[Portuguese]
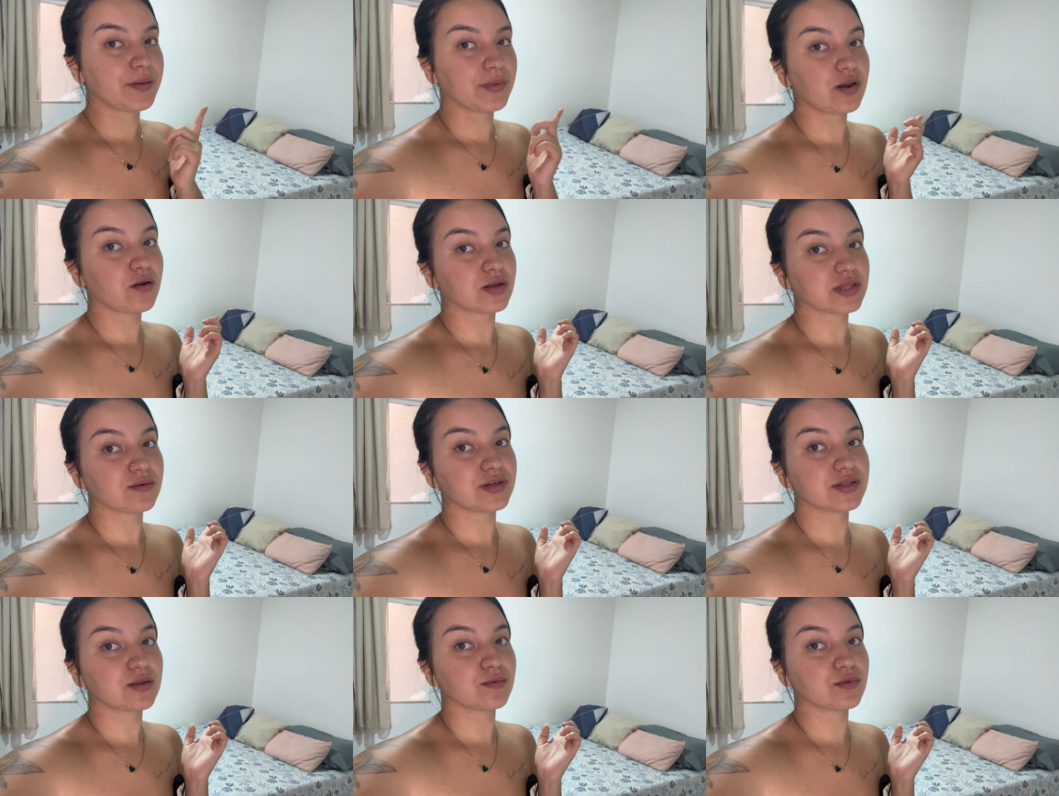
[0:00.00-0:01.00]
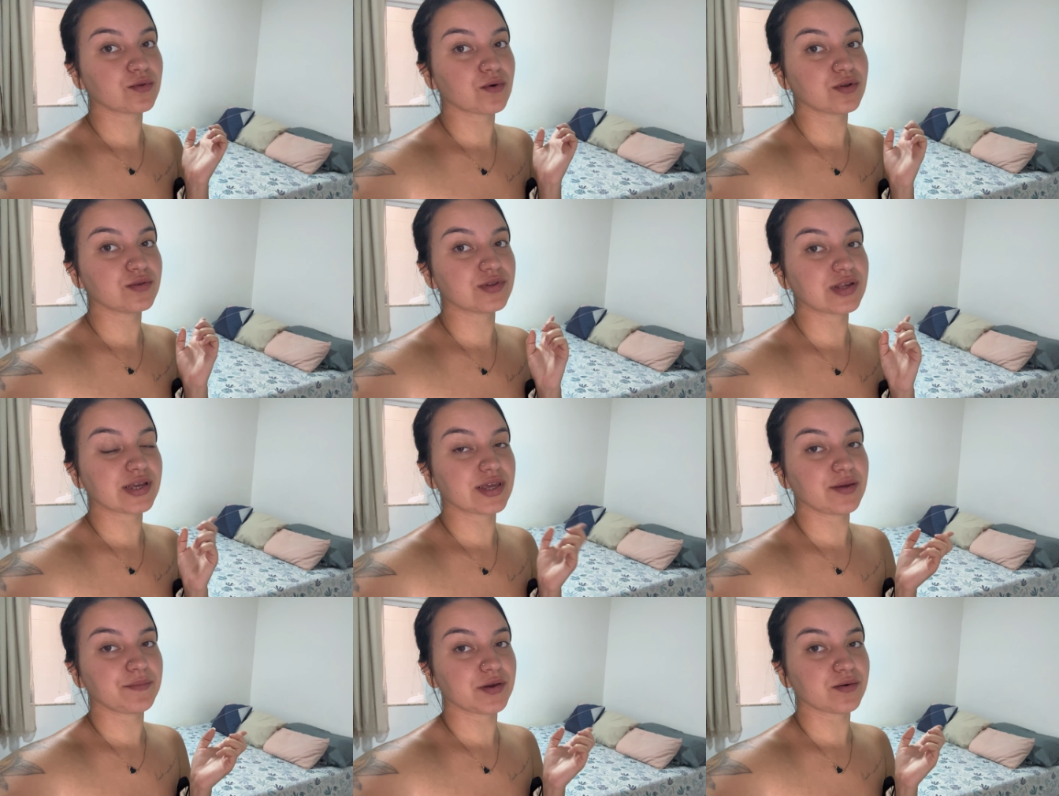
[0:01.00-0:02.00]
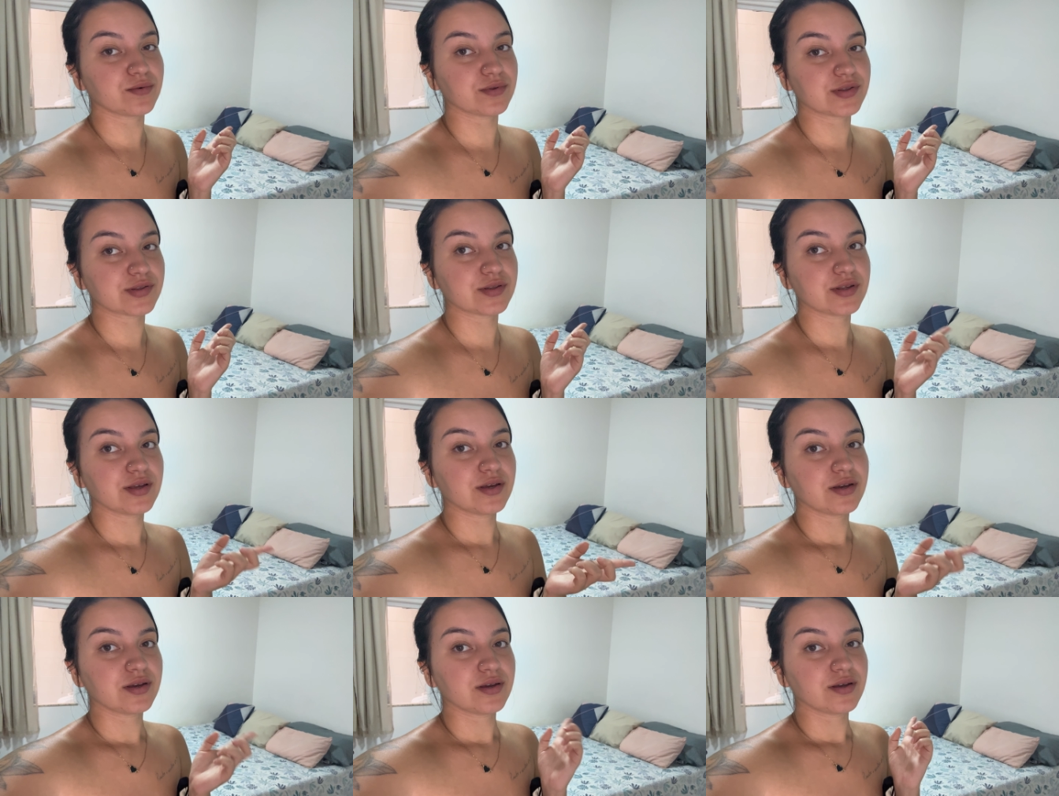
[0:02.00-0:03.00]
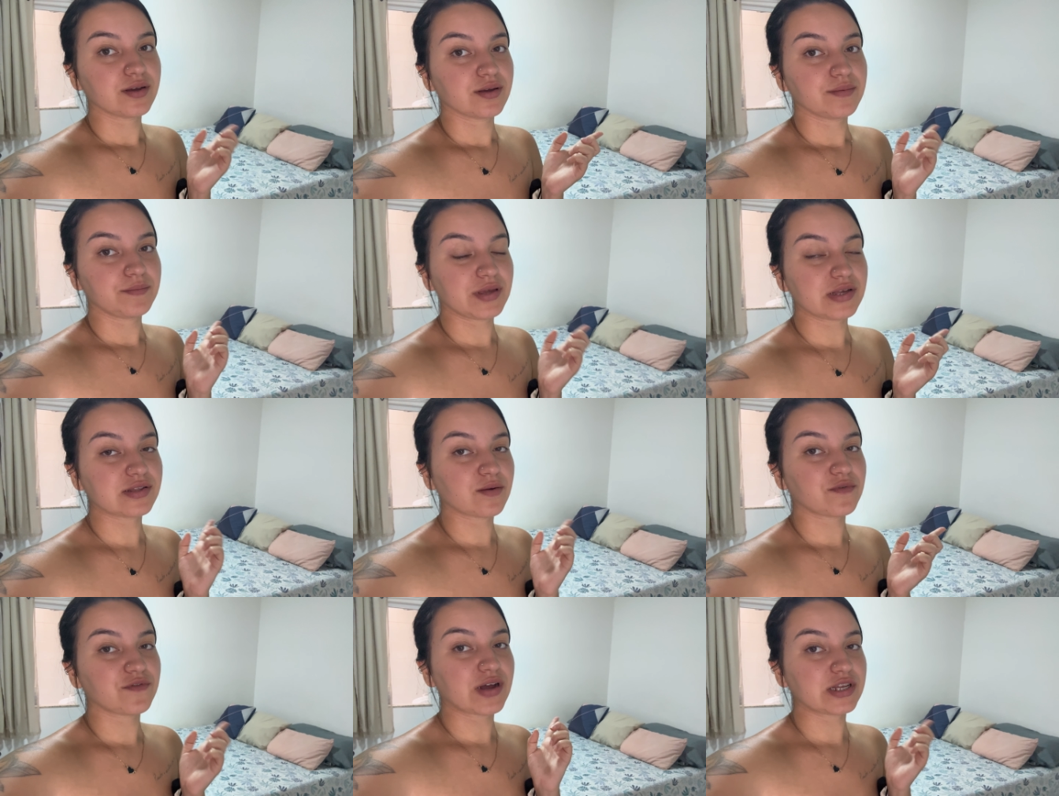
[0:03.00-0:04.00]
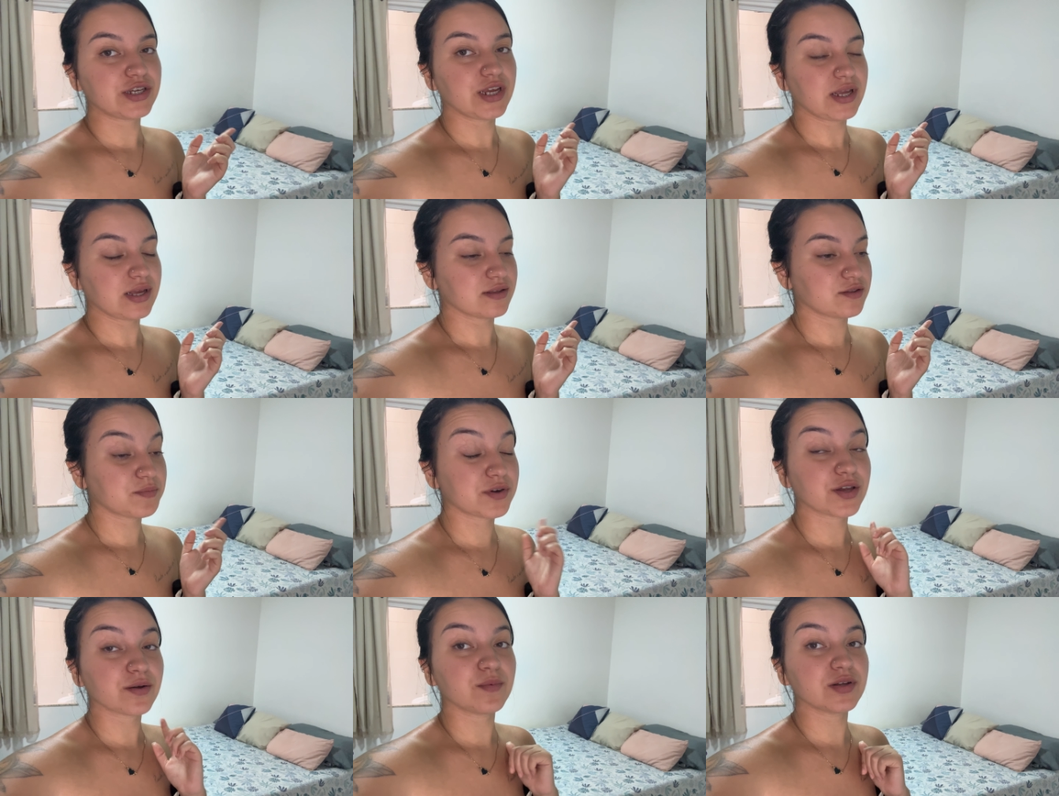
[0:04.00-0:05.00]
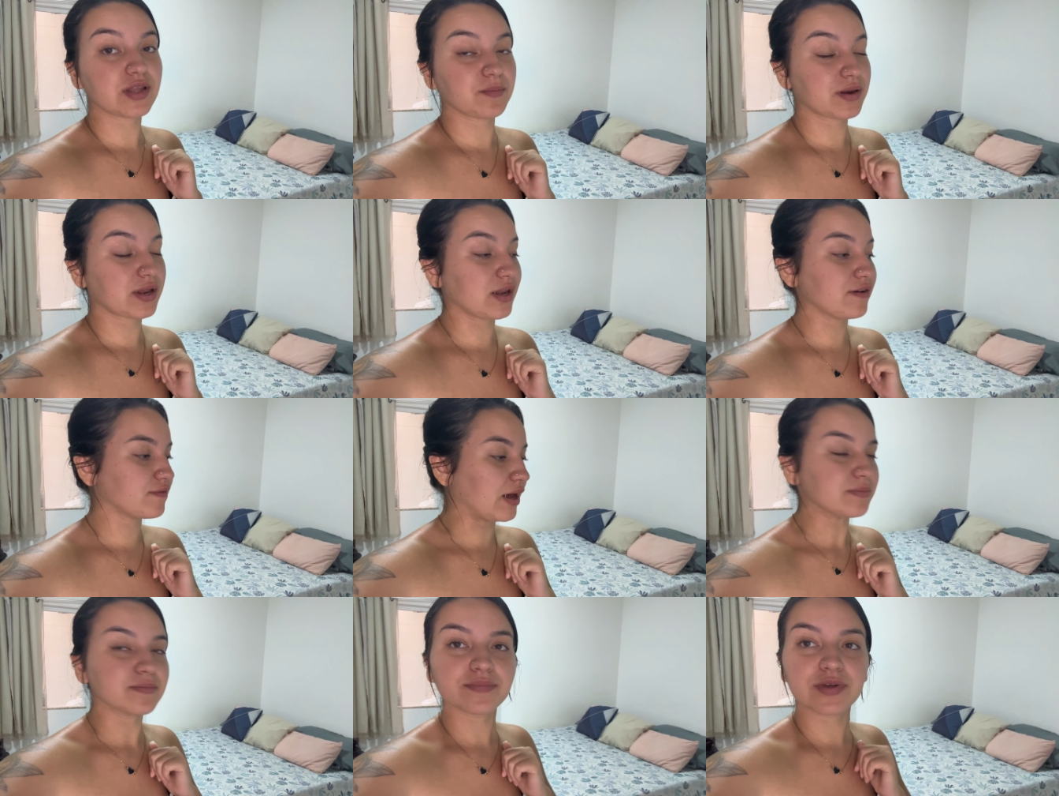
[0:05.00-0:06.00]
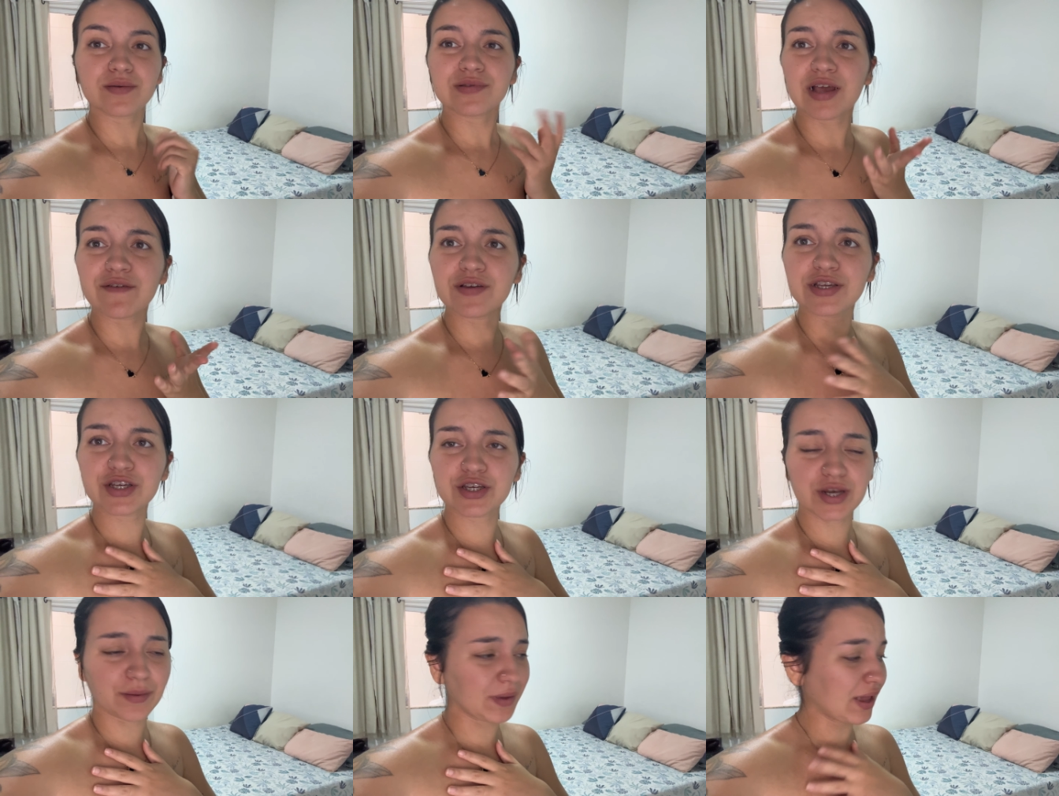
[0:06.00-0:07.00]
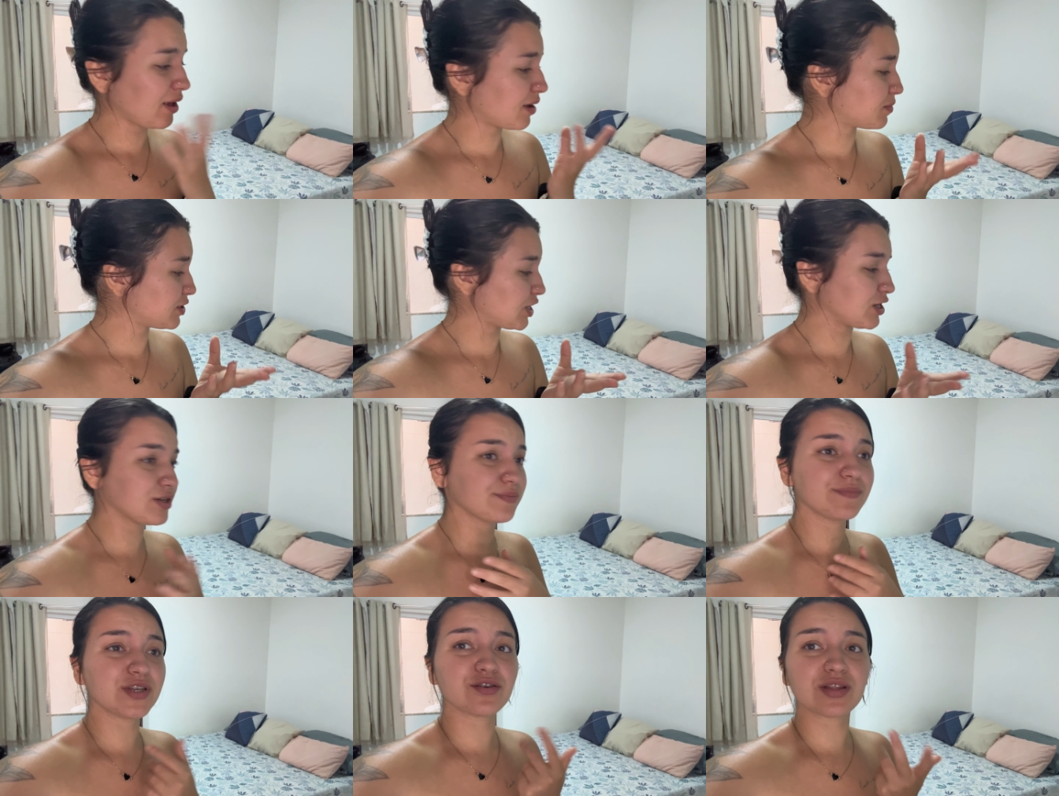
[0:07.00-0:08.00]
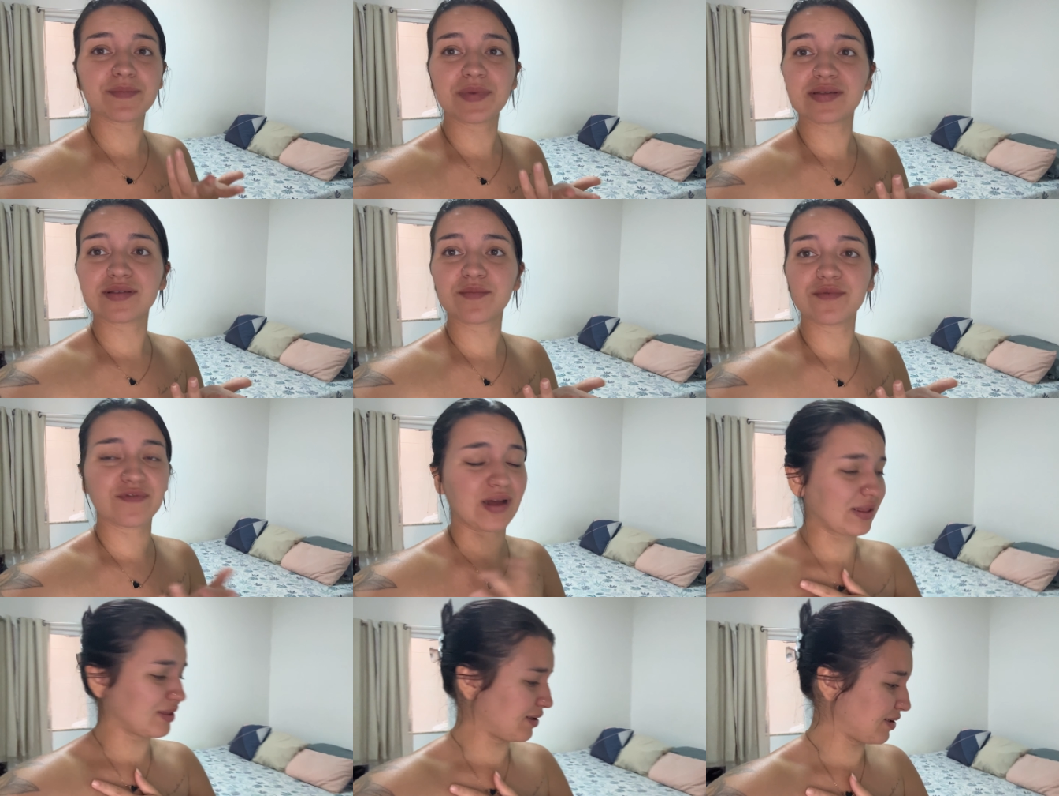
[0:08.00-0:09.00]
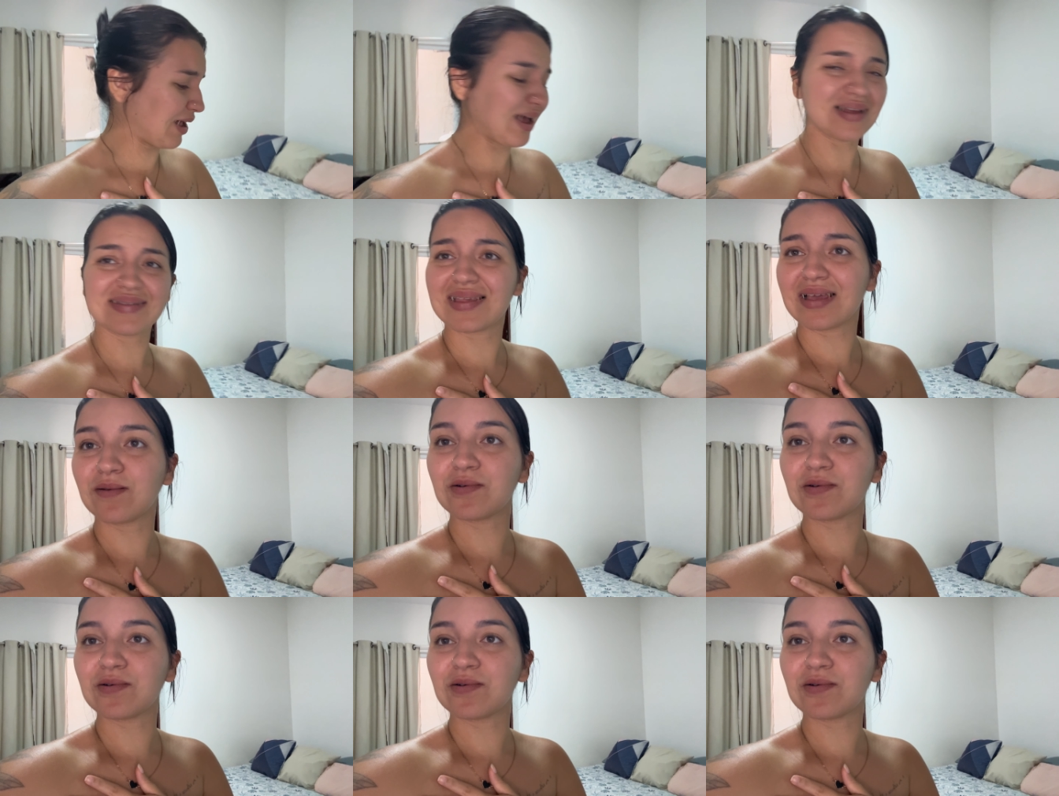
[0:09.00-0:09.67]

Melhor, não estão todos aqui meus minhas almofadinhas porque eu botei pra lavar. Porque o Zaio fez xixi na minha cama, gente, mijando minhas almofadas. Ai, Senhor.